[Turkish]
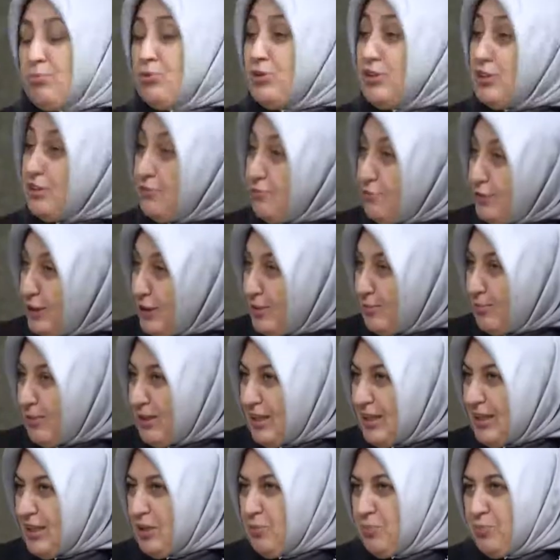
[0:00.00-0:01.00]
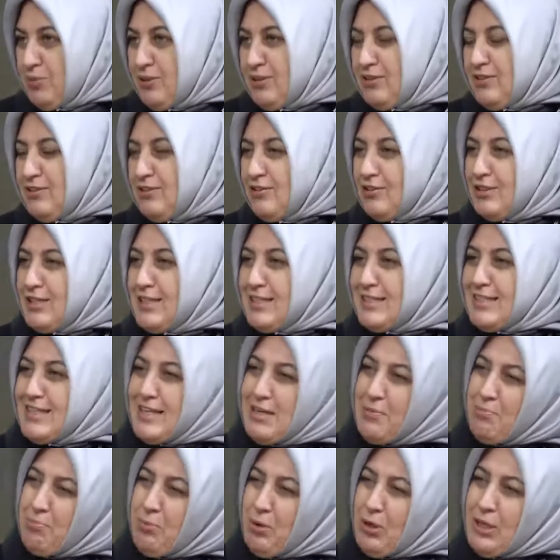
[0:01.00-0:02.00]
bunların filmleri yapıldı. Dolayısıyla
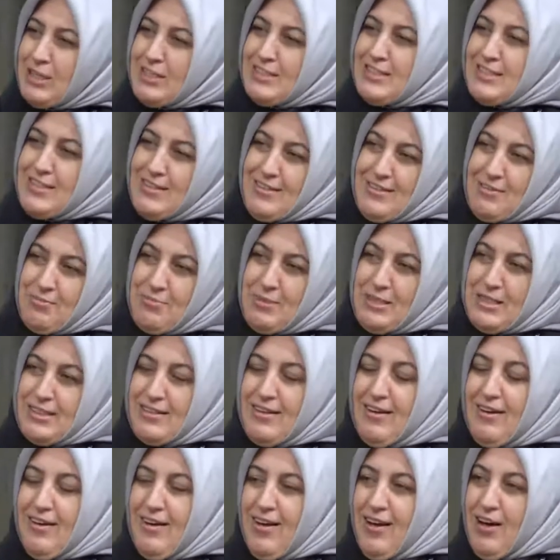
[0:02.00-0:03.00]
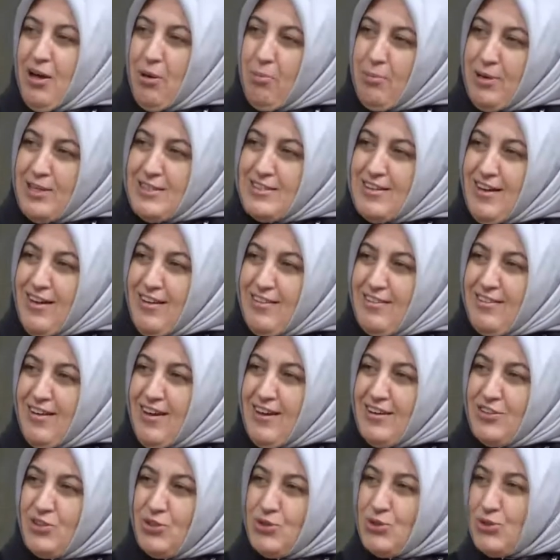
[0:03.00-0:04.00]
hep böyle zihnimizde
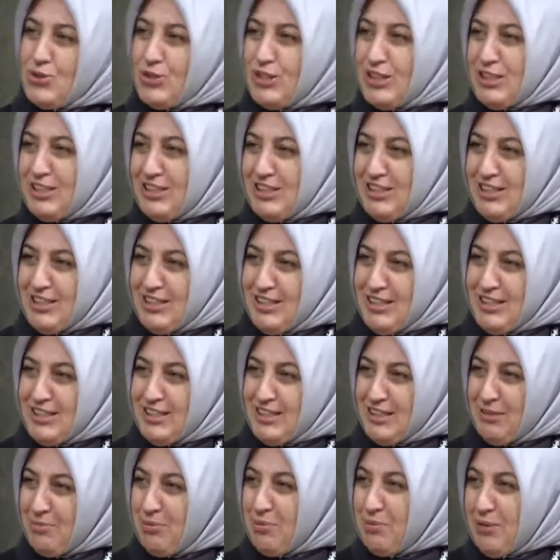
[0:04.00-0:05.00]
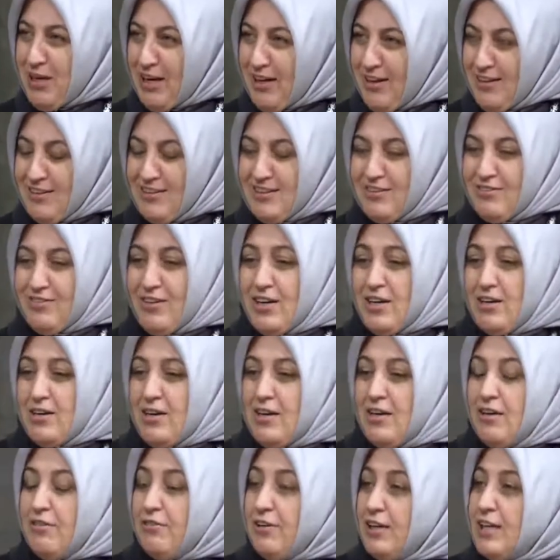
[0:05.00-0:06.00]
masallar çocuklar içindir gibi bir algı var.
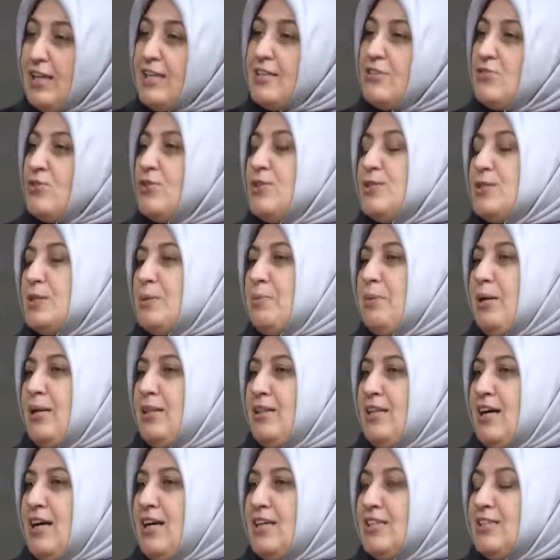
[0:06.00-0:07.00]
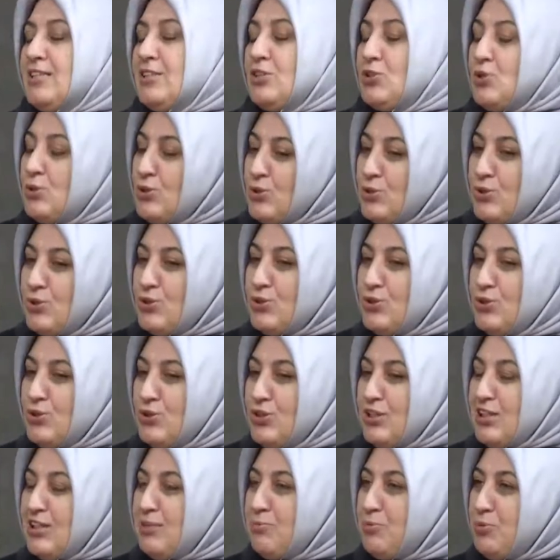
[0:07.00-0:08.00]
Fakat son zamanlarda çok şükür
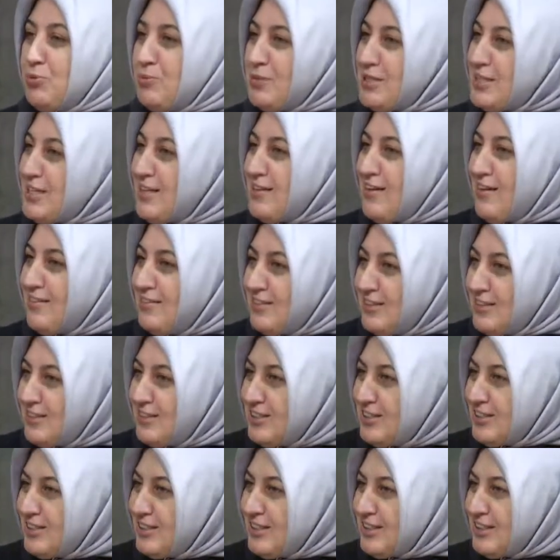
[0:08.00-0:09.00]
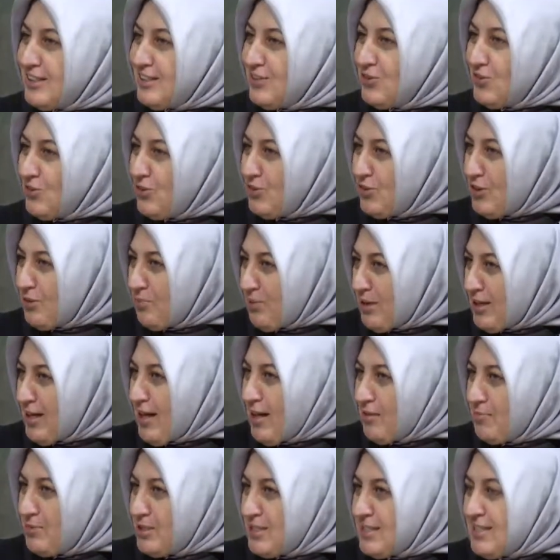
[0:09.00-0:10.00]
ki bu masal anlatı anlatıcılığının gündeme
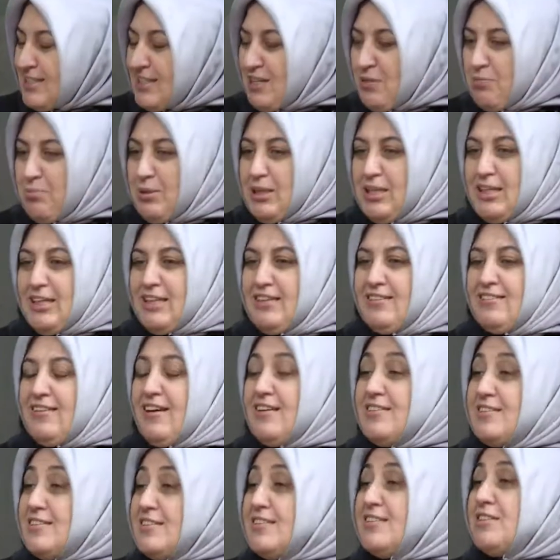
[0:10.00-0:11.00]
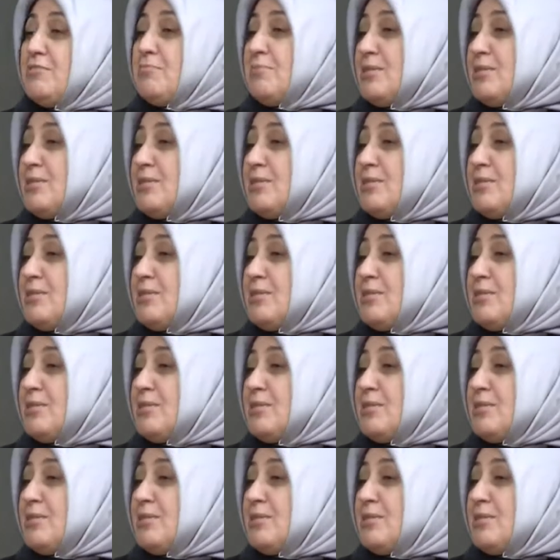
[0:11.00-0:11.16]
gelmesiyle birlikte aslında